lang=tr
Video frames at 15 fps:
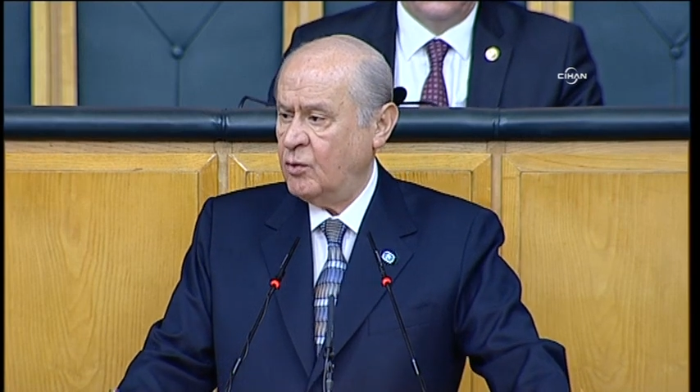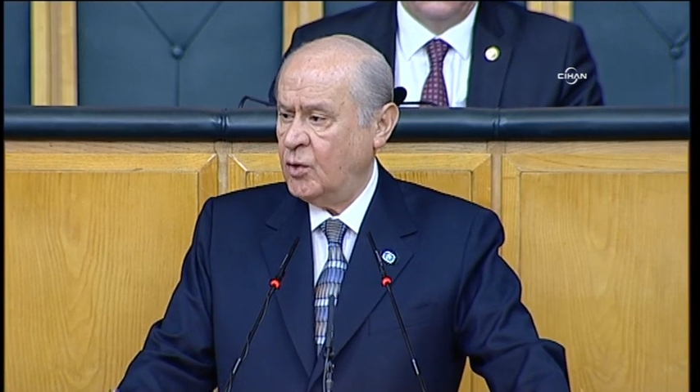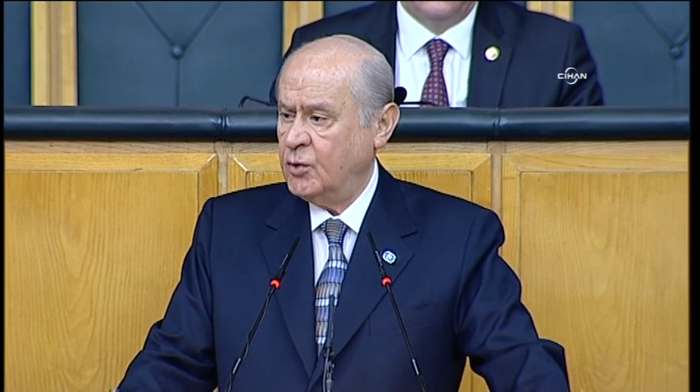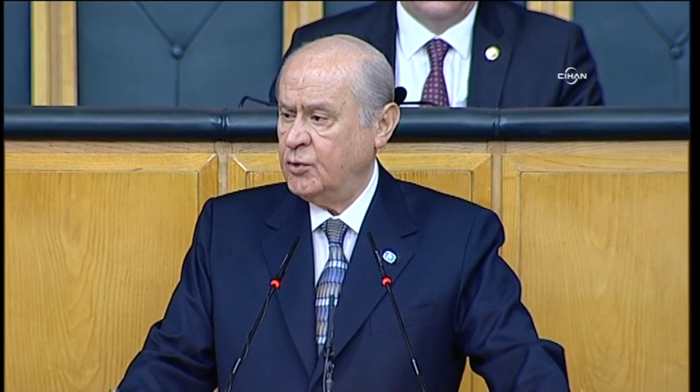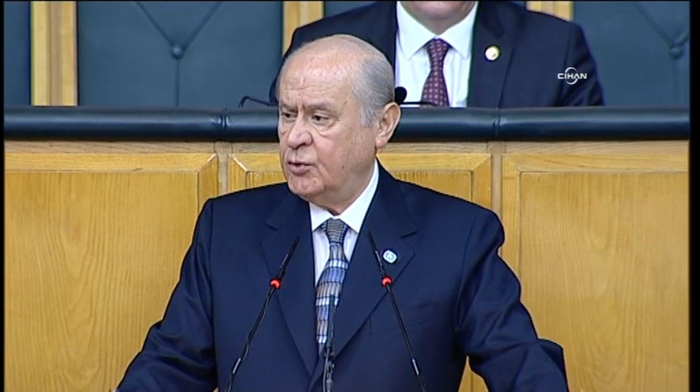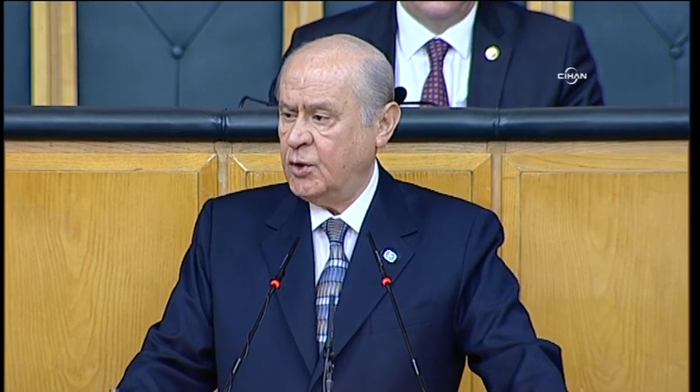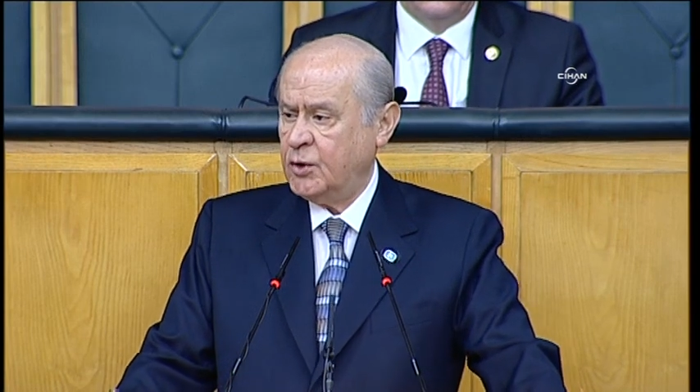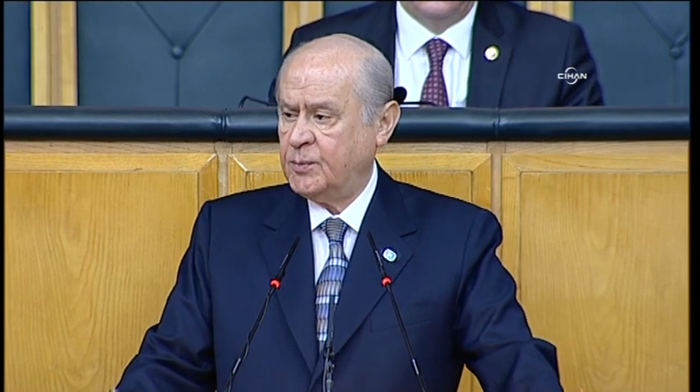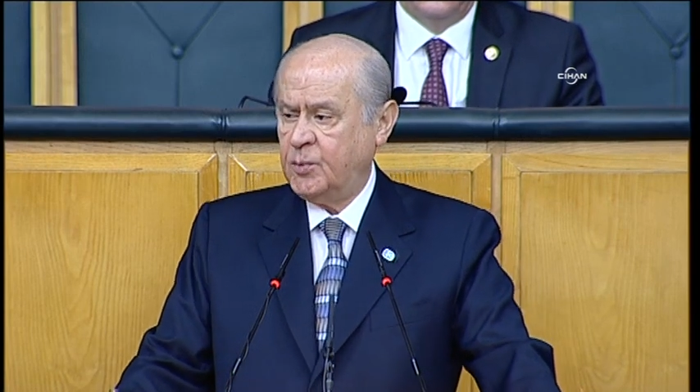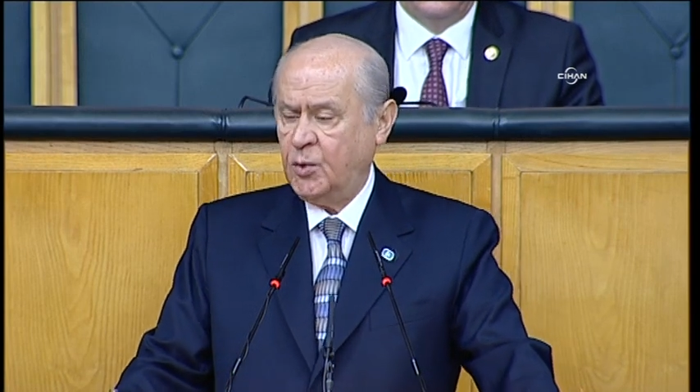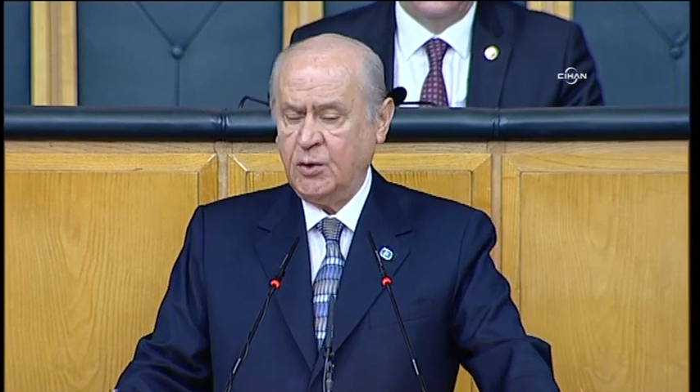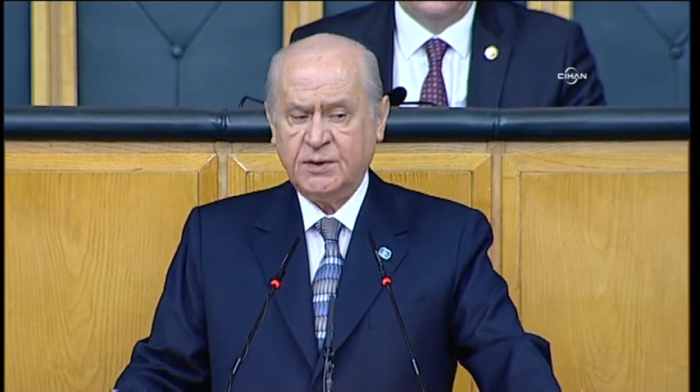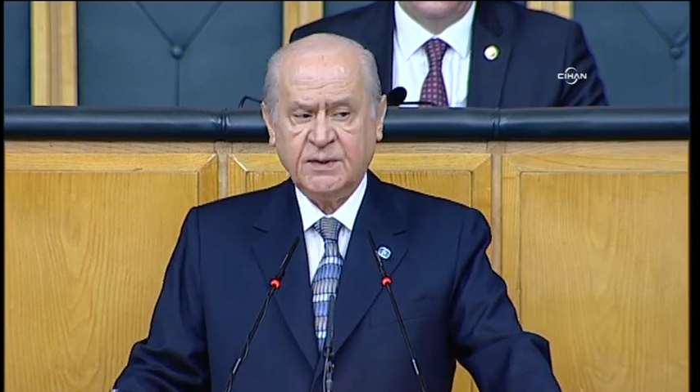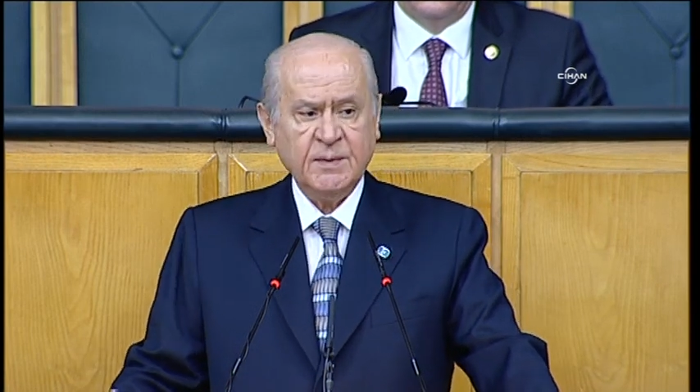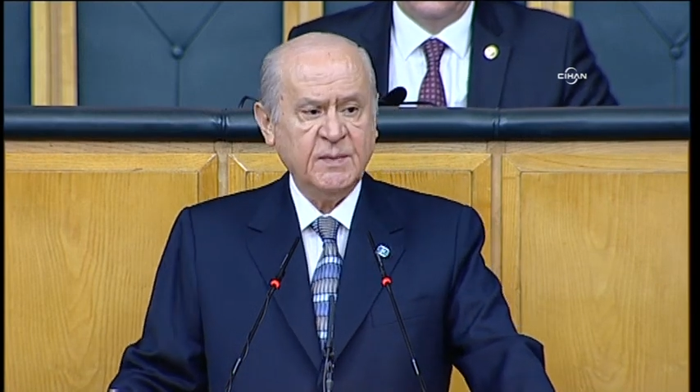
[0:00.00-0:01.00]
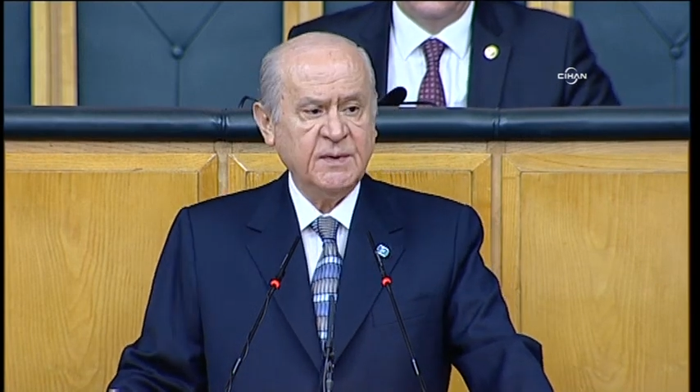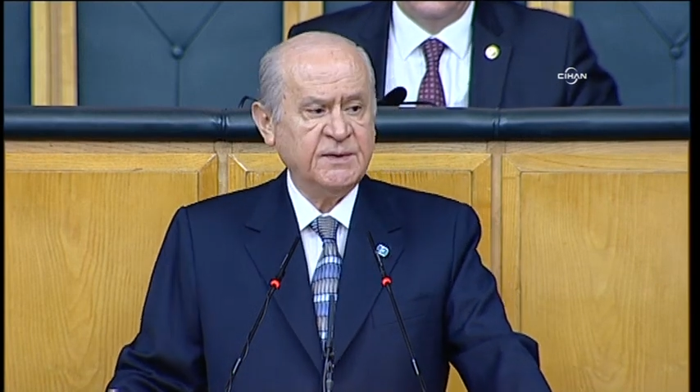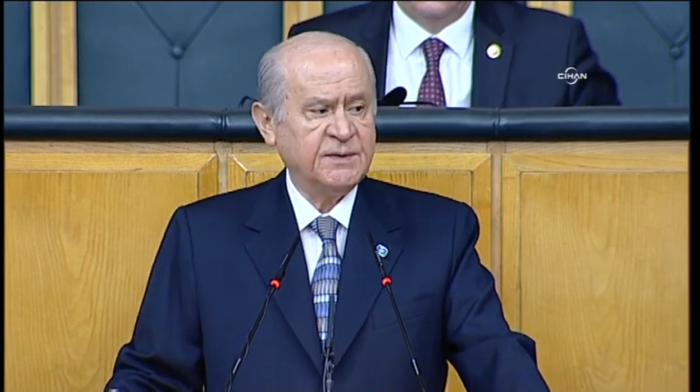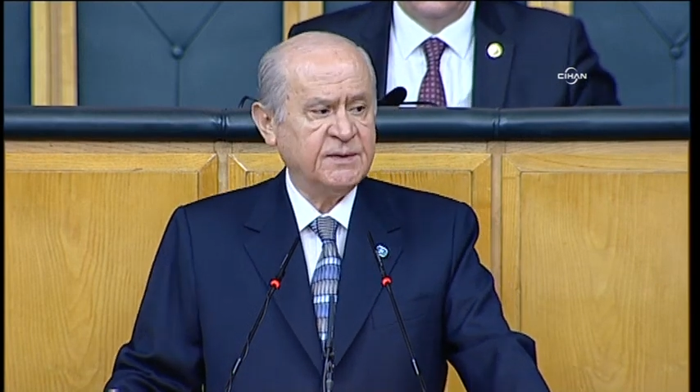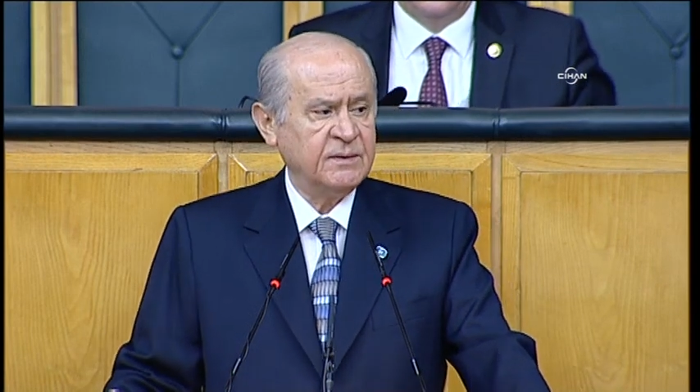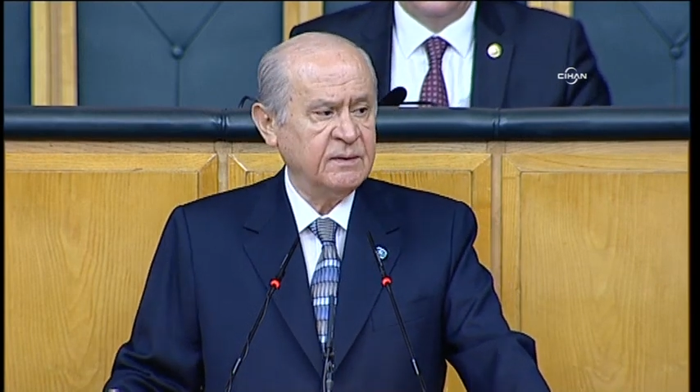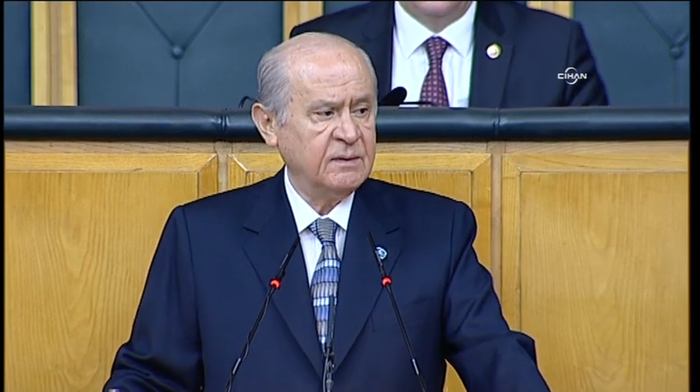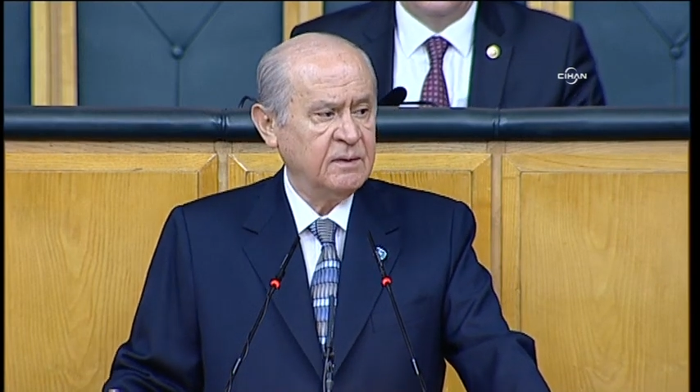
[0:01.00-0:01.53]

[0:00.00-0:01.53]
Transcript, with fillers: 14 polisimiz,